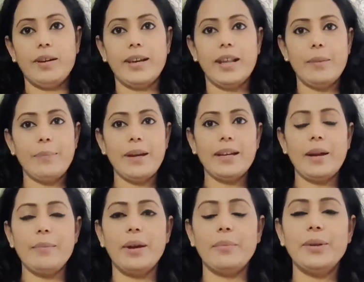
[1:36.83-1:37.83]
और नेल
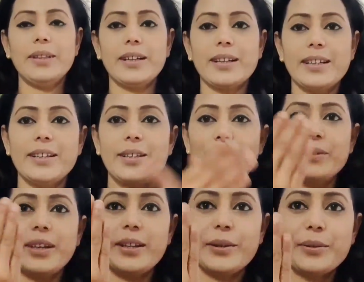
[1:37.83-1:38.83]
पेंट ना मैं अभी तक नहीं की
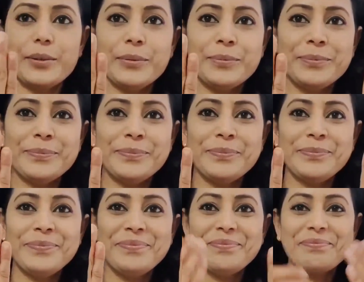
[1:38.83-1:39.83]
हूँ ये देखो
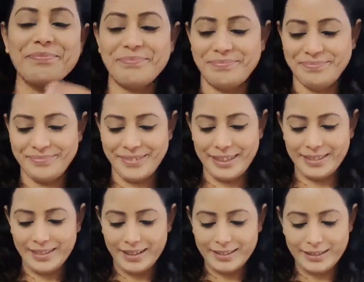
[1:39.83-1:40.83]

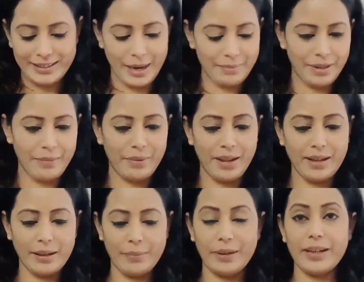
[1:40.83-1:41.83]
इतना सा टाइम नहीं
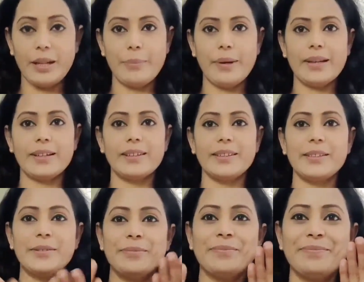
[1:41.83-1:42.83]
मिला कि मैं नेल पेंट
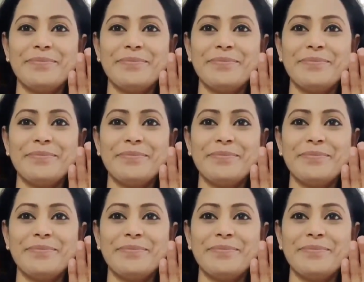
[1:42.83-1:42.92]
करती